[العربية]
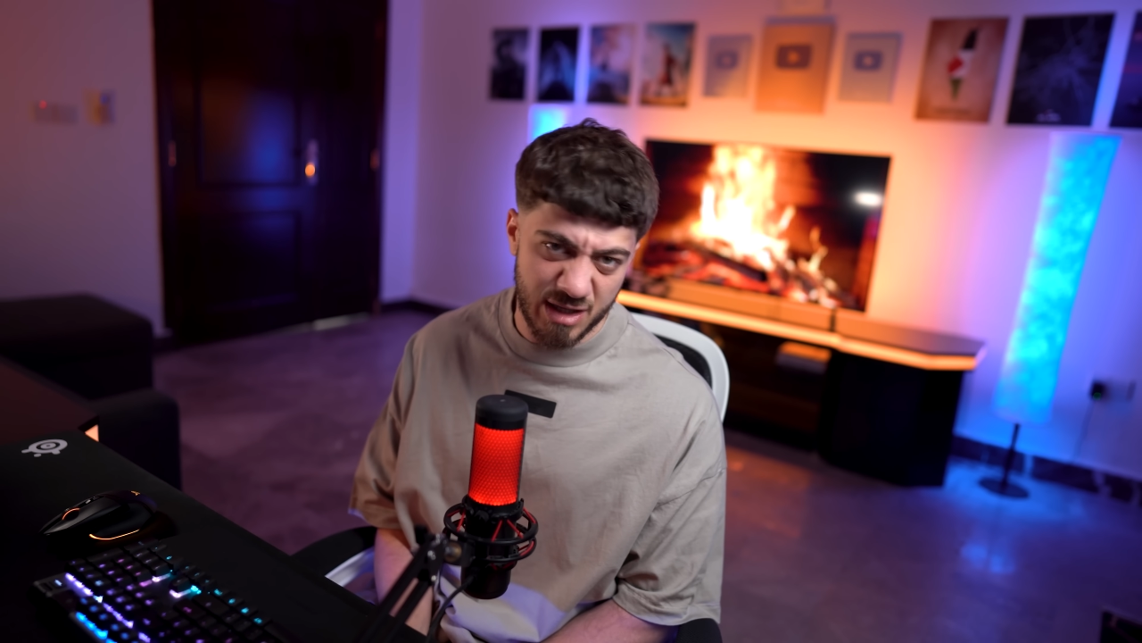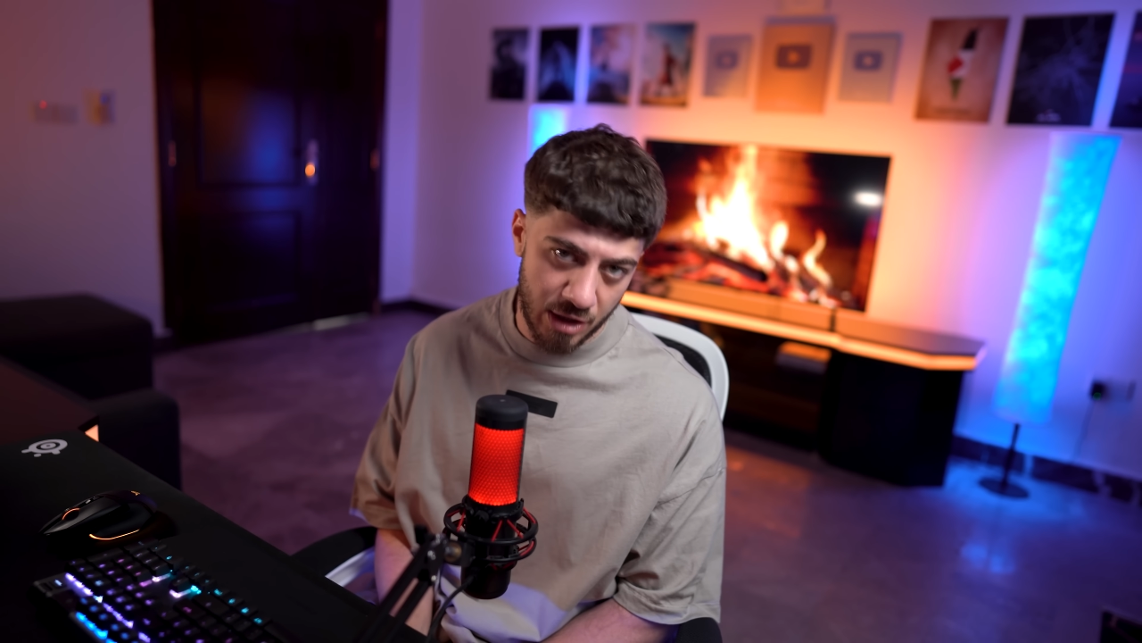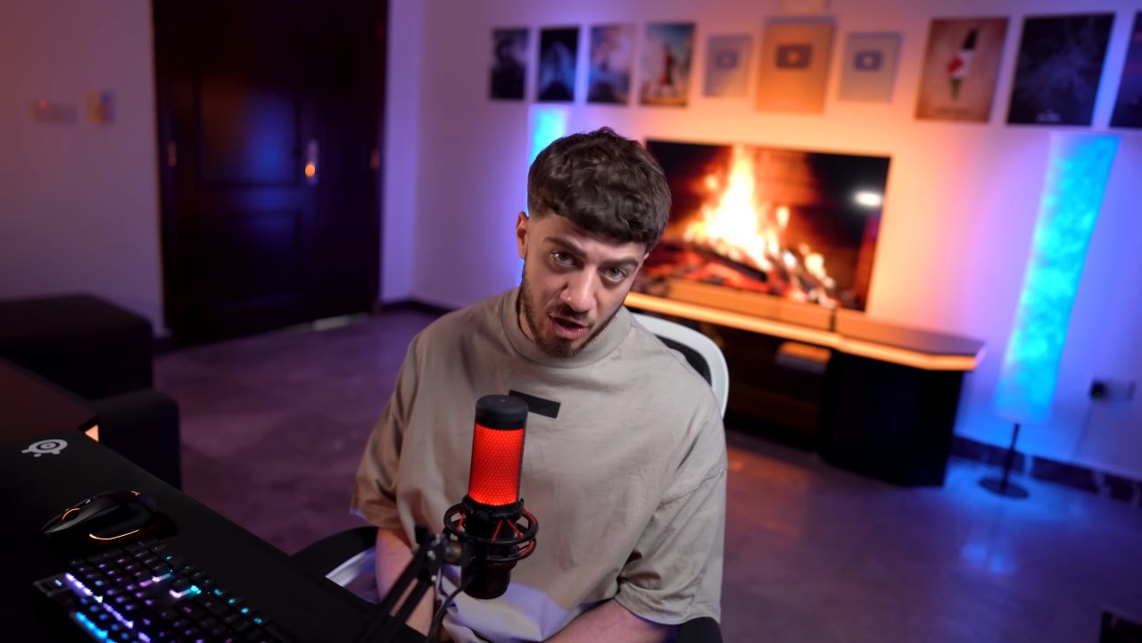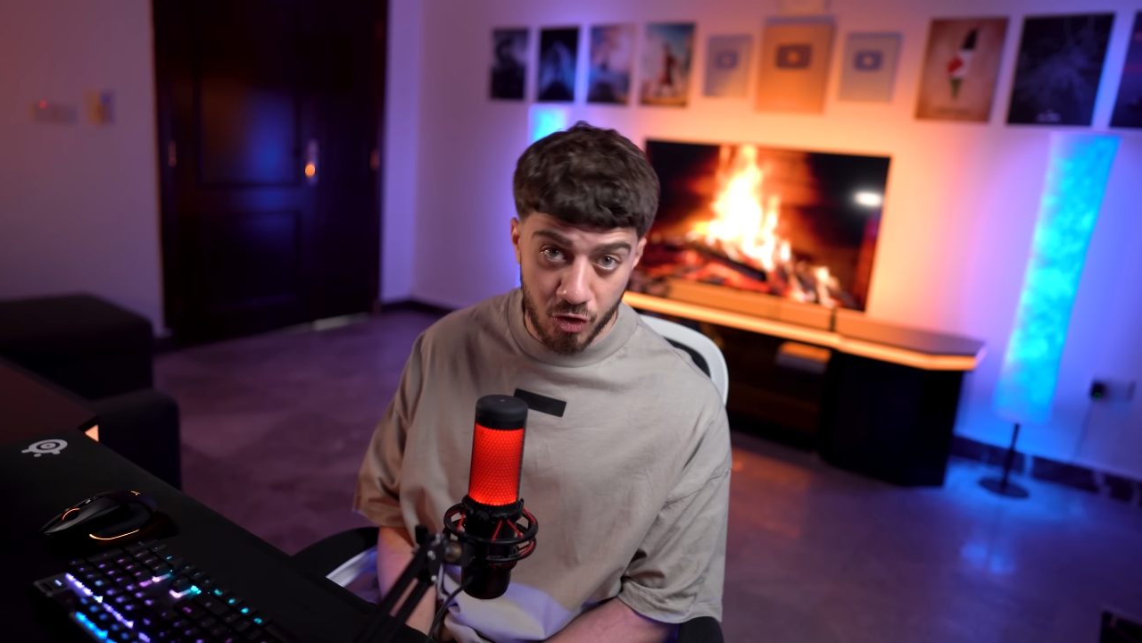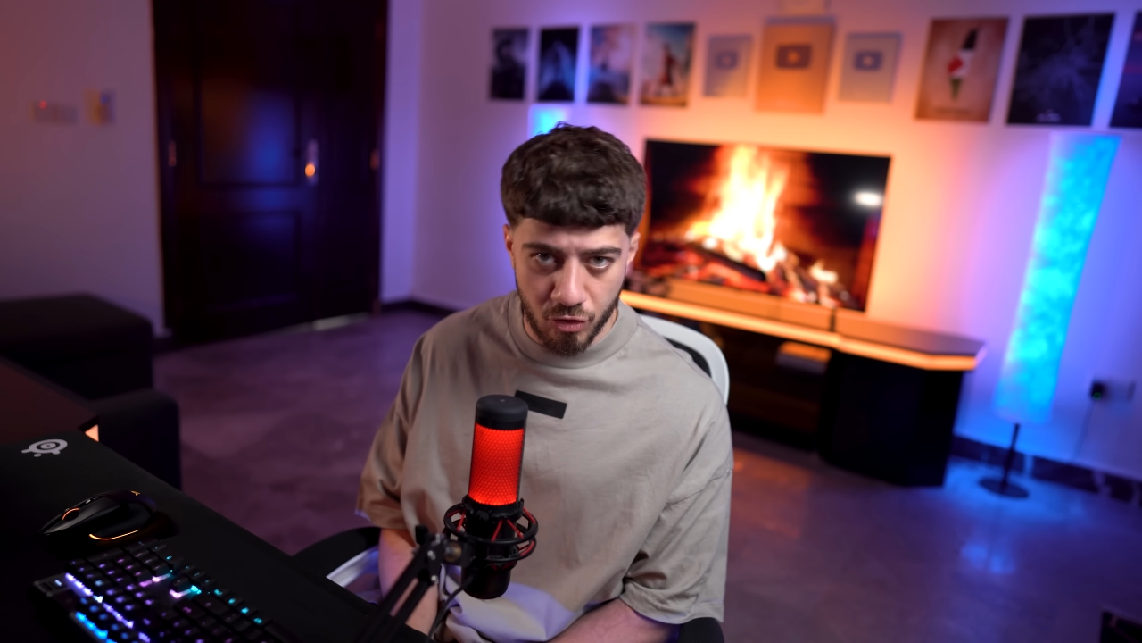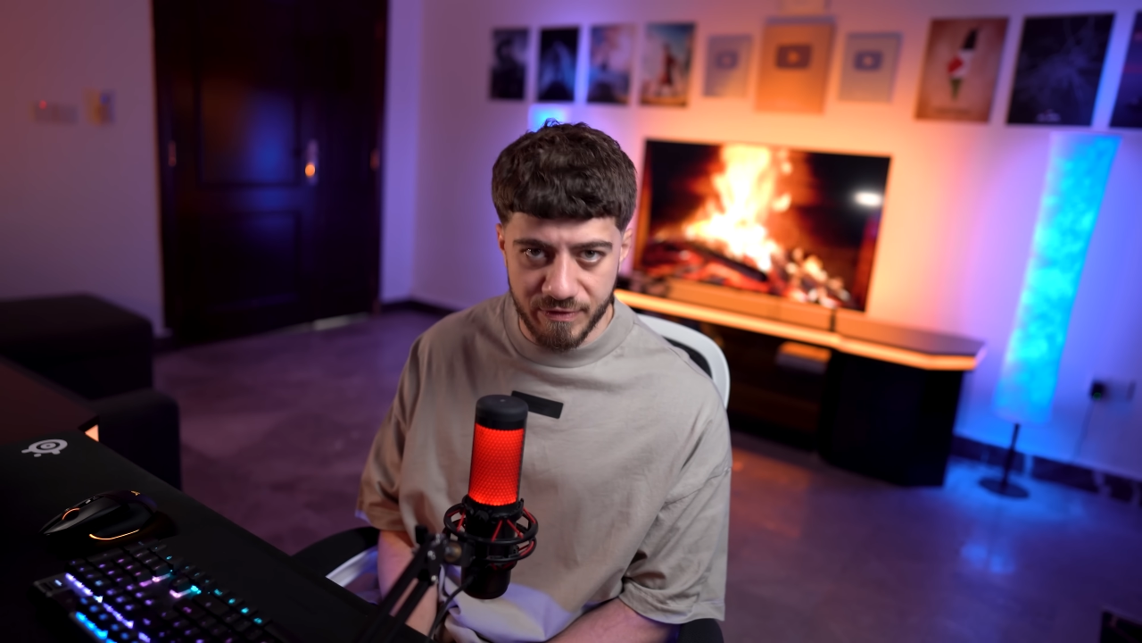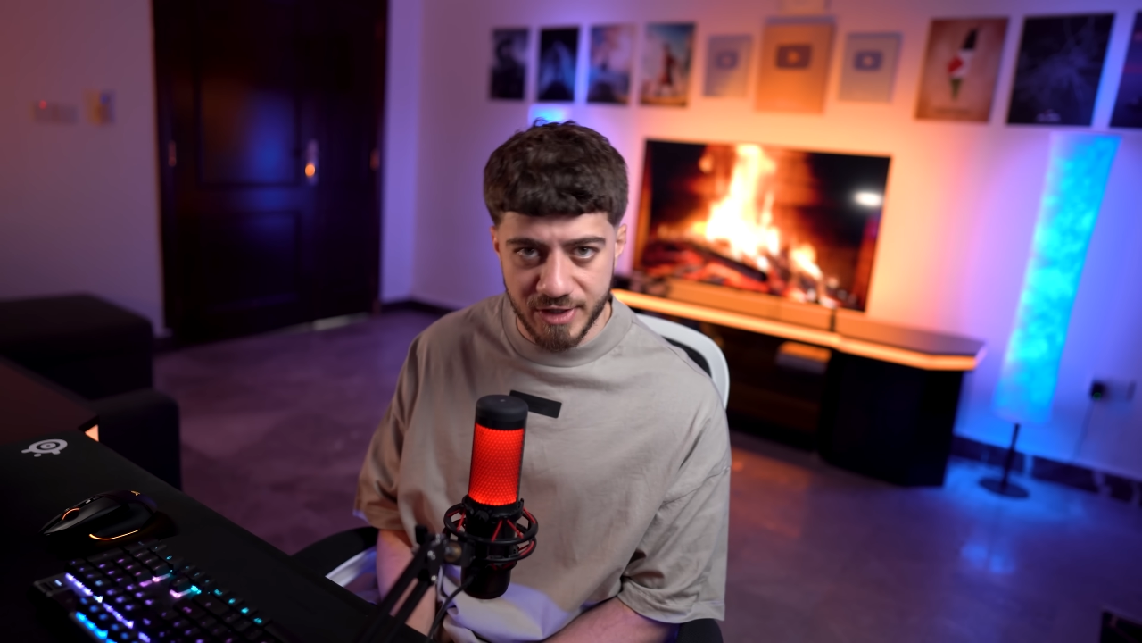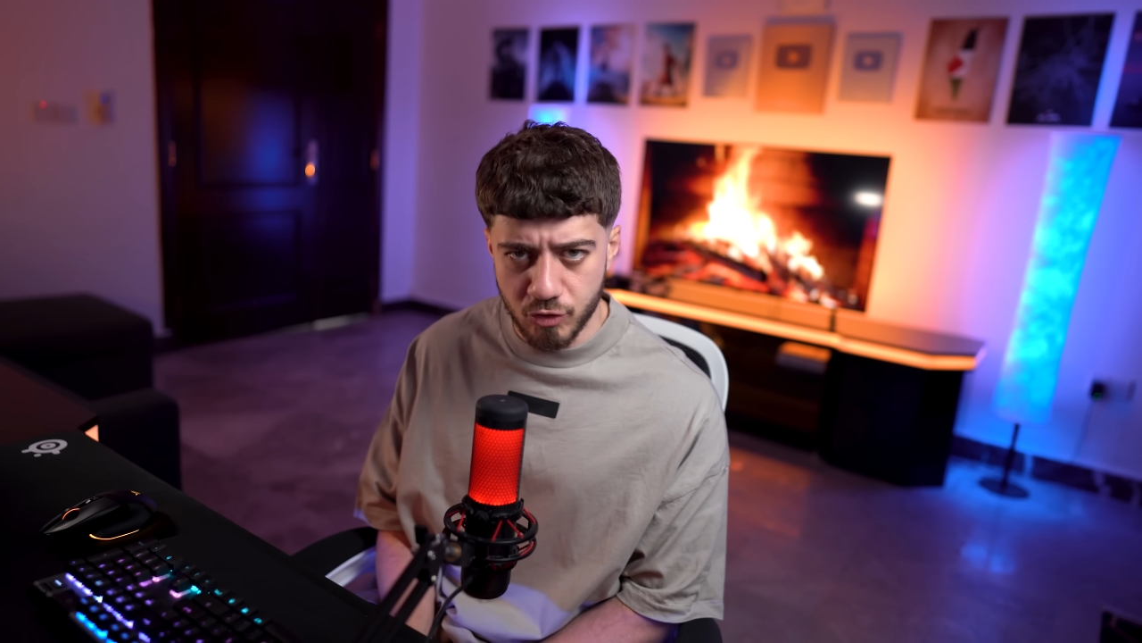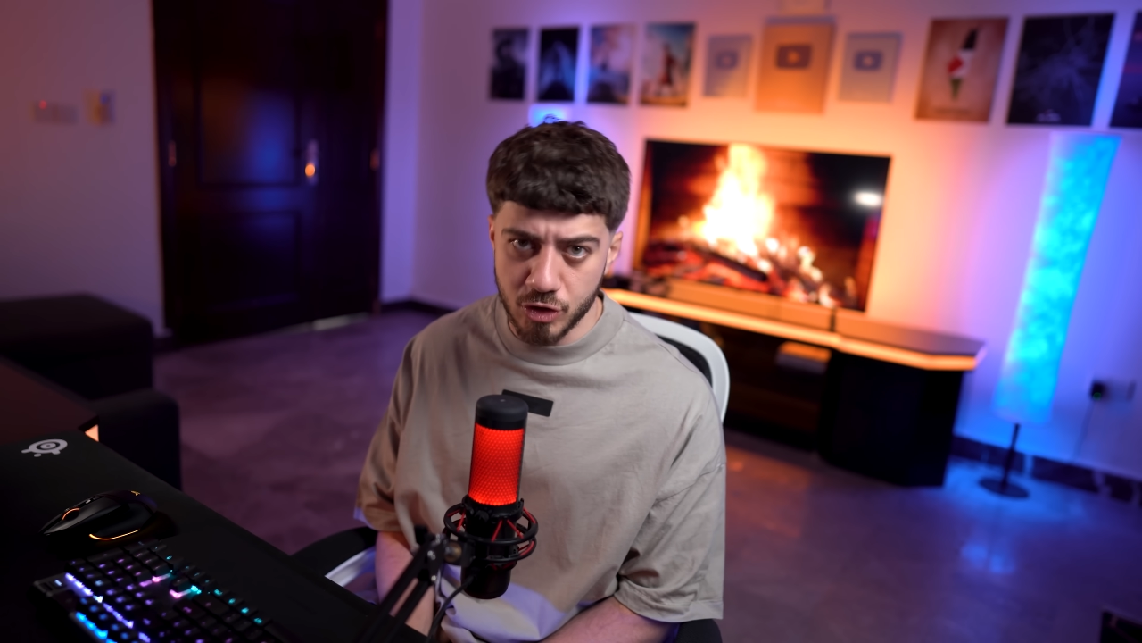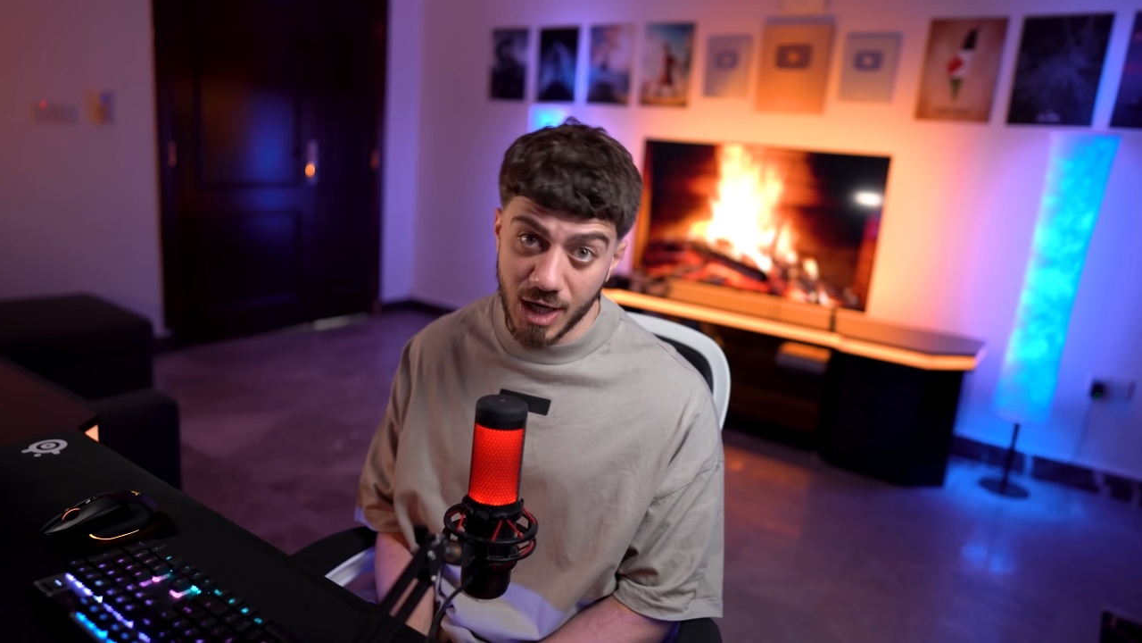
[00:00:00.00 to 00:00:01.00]
يطلع له
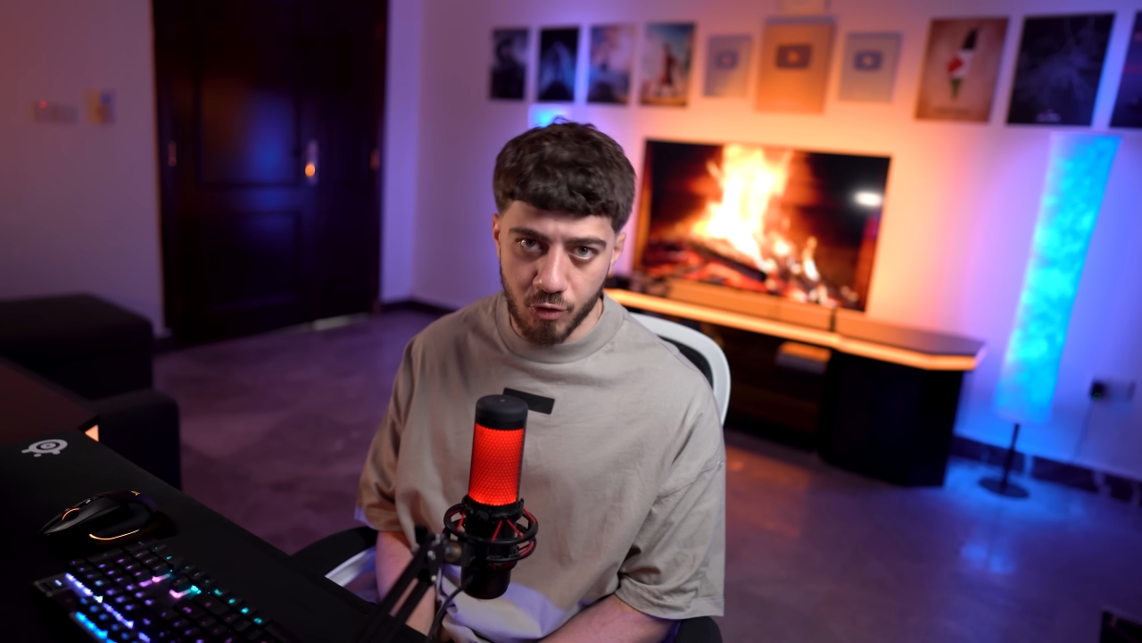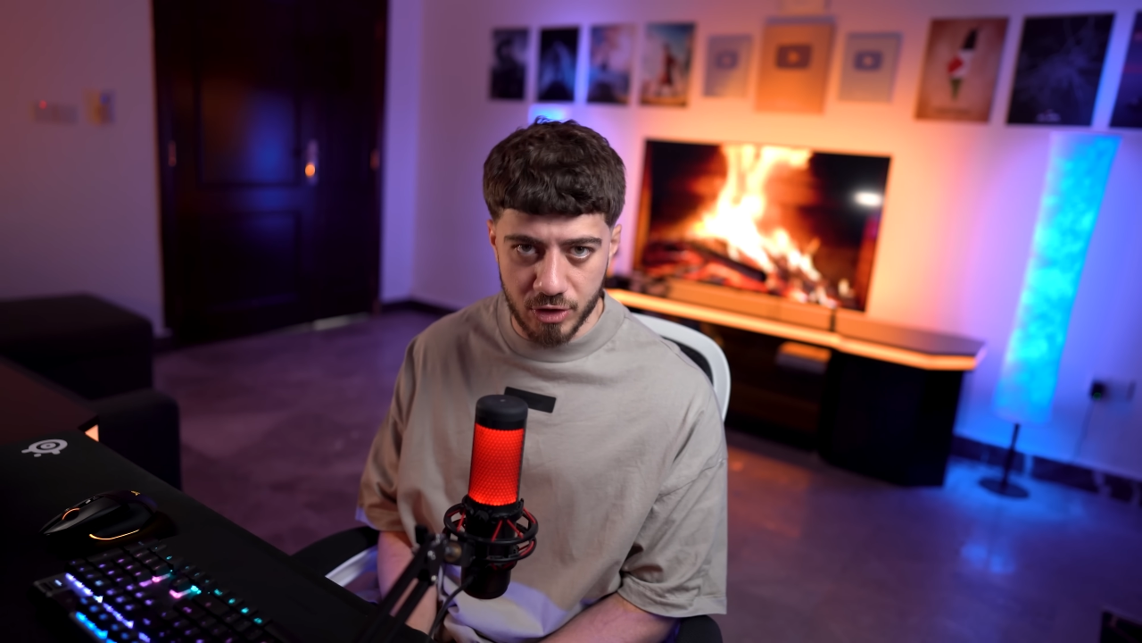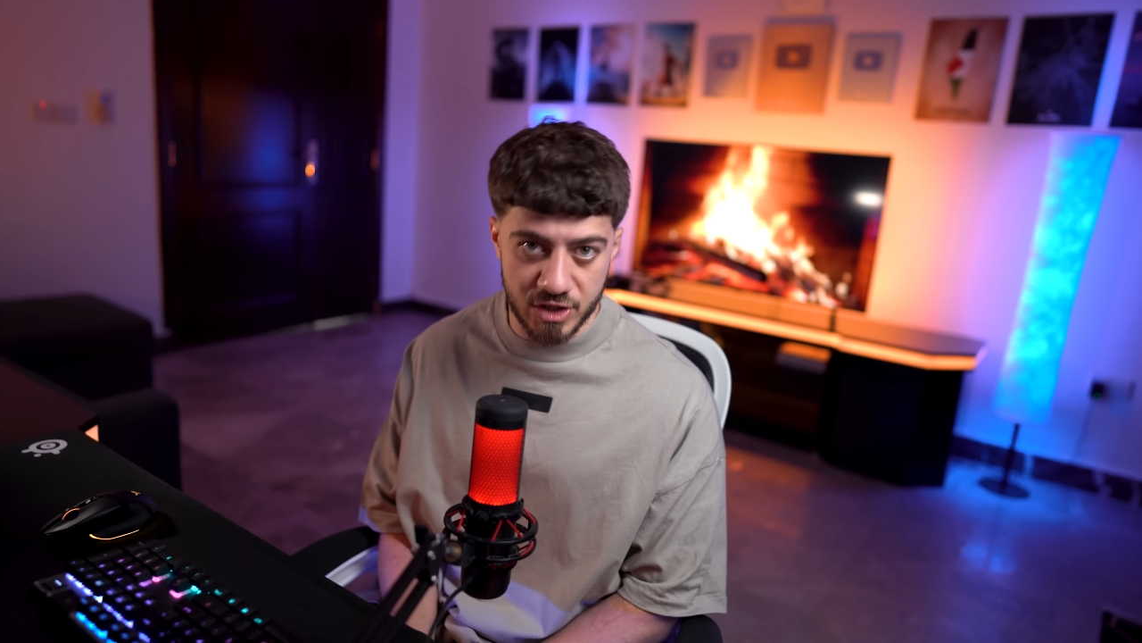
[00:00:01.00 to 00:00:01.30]
الفيديو تاعه